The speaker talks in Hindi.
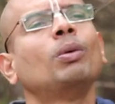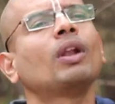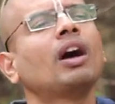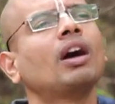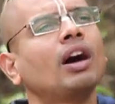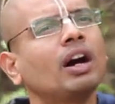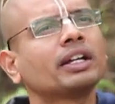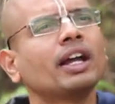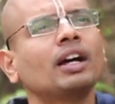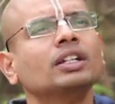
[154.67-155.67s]
तो बोला हाँ
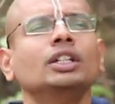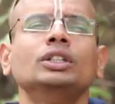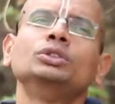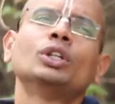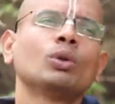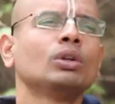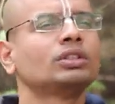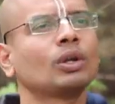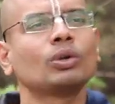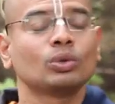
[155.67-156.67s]
क्या जरूर
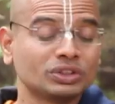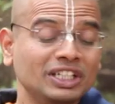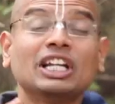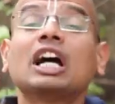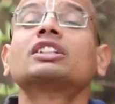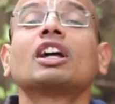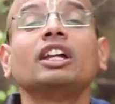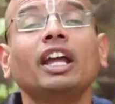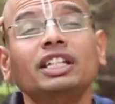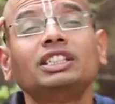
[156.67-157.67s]
जरूर उसने याद कर
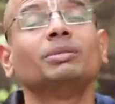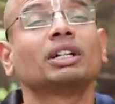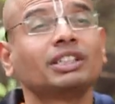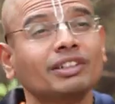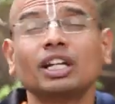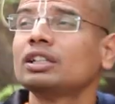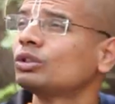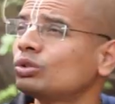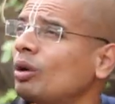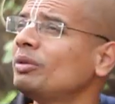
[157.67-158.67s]
लिया ऐसी भक्ति वेदांत
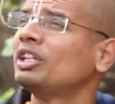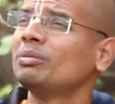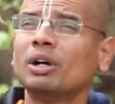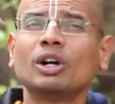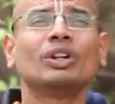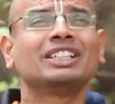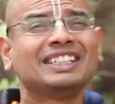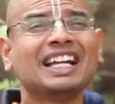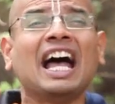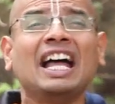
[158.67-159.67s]
तो स्वामी की भगवत
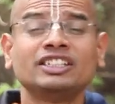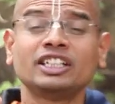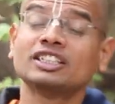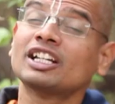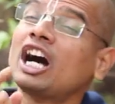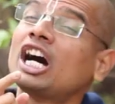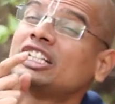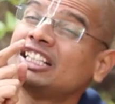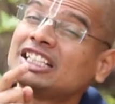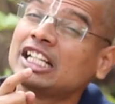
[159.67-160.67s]
गीता एज इट इज हाँ
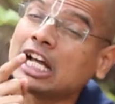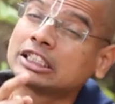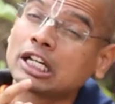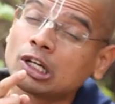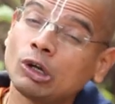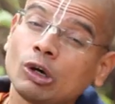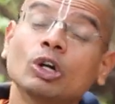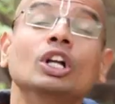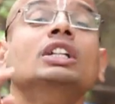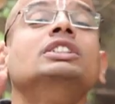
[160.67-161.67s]
ठीक से याद कर लो
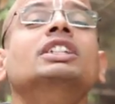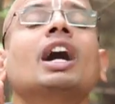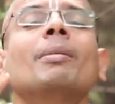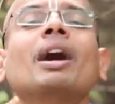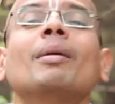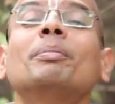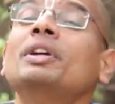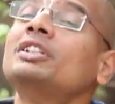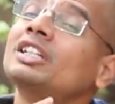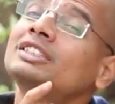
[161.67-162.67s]
जब आप
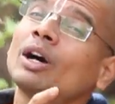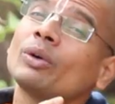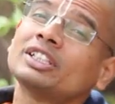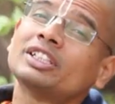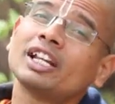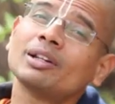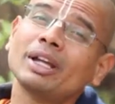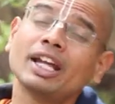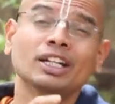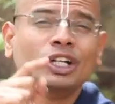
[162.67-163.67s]
फिर से जाओगे शरीर
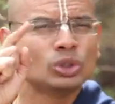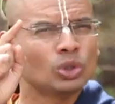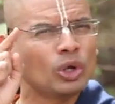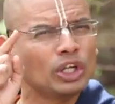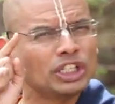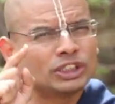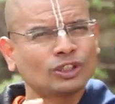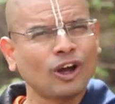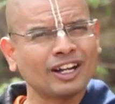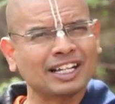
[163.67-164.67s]
में तो
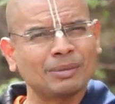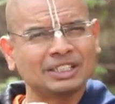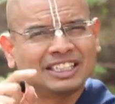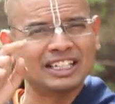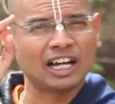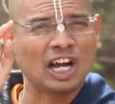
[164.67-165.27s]
इस्कॉन का मंदिर